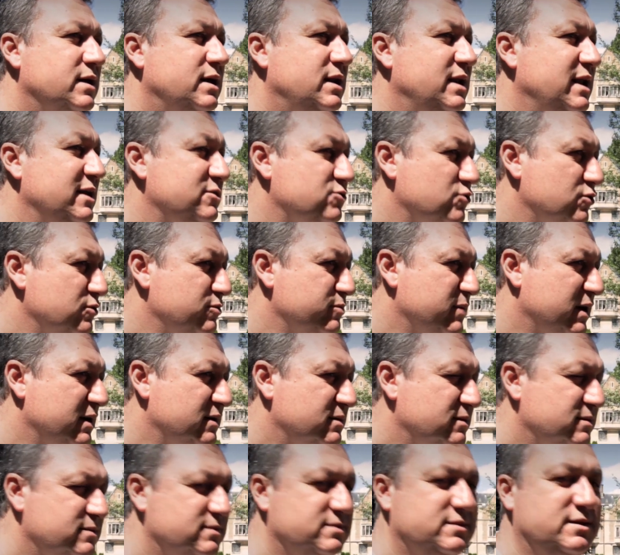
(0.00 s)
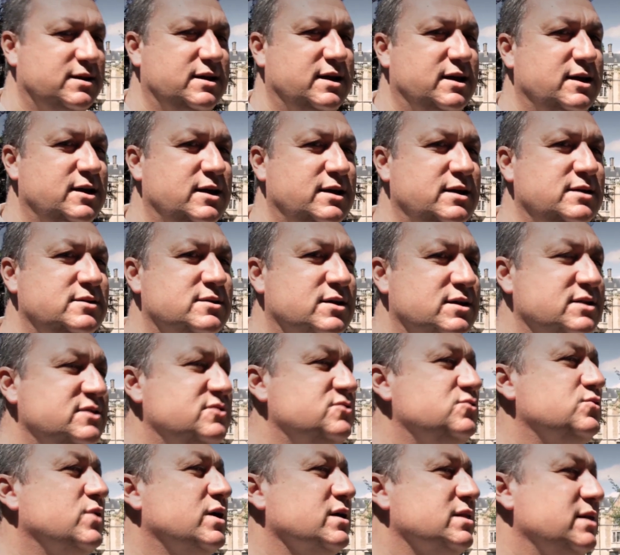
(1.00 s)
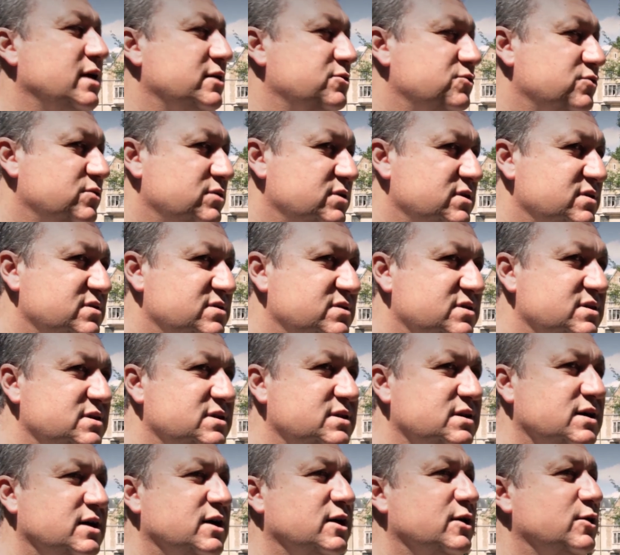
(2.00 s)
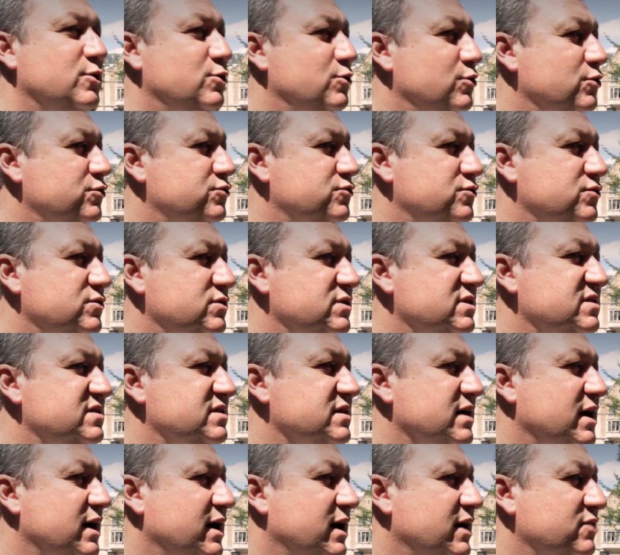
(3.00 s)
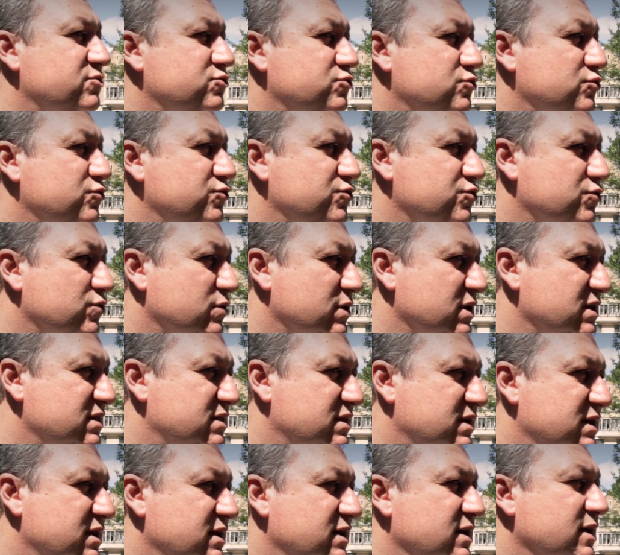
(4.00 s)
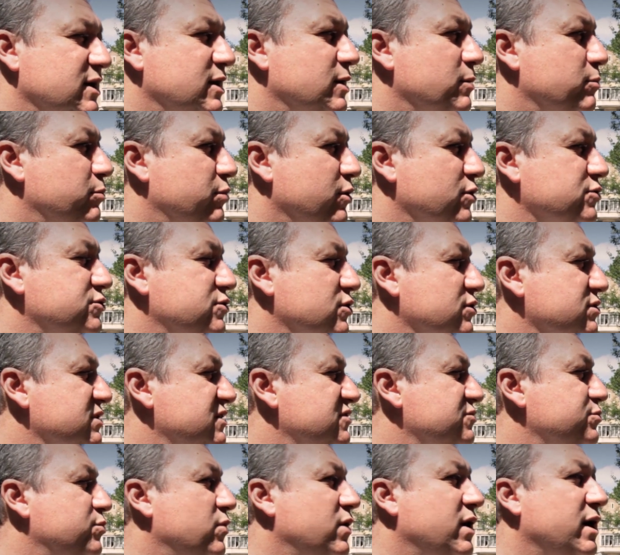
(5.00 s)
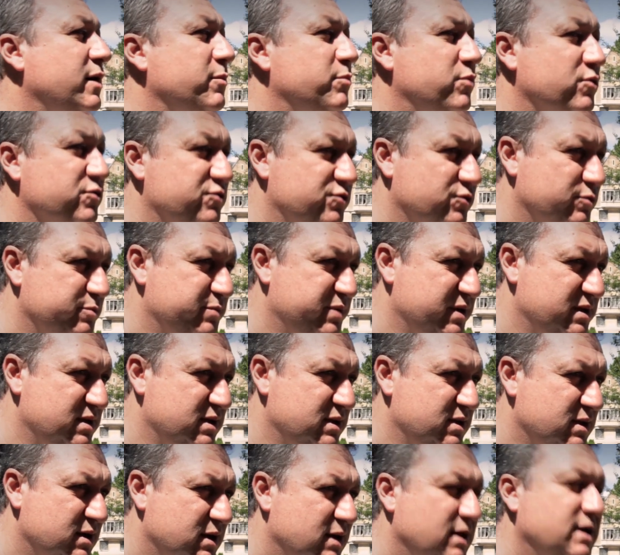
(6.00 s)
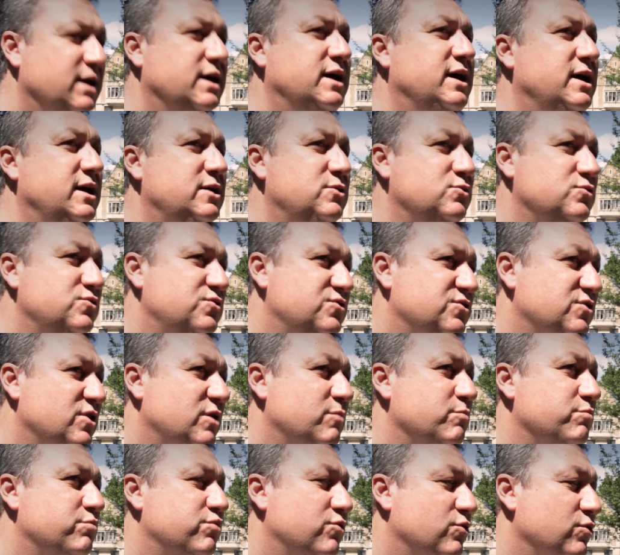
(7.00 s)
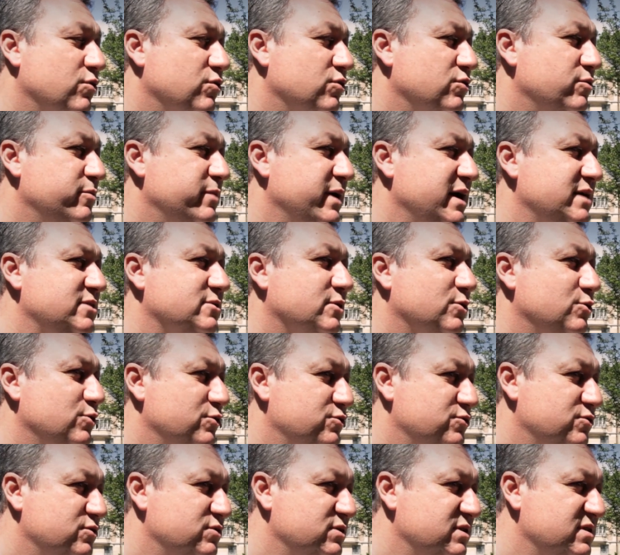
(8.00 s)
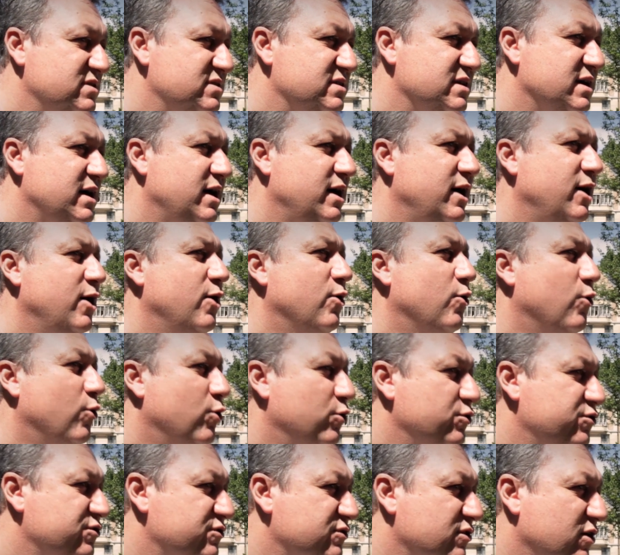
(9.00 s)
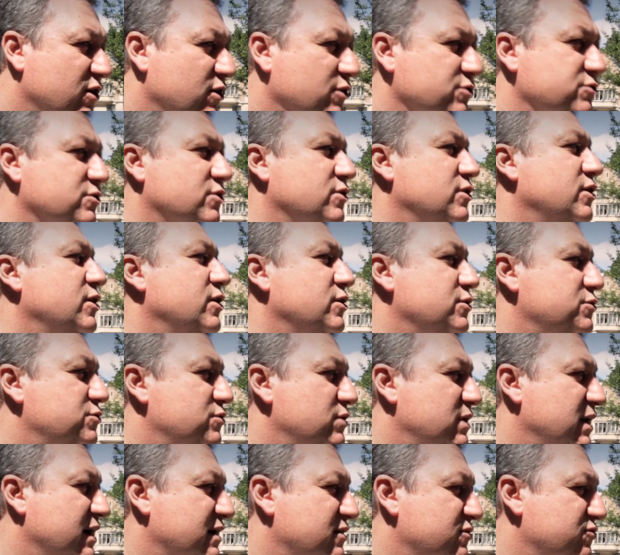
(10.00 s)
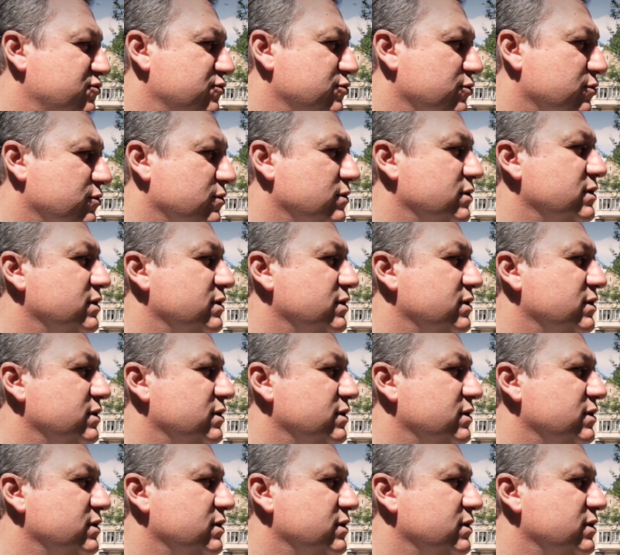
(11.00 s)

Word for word: l'être humain. Et dans l'histoire de la Tunisie, le Tunisien a toujours été porteur d'espoir pour son pays. Et nous sommes pour remettre le Tunisien au centre de l'action,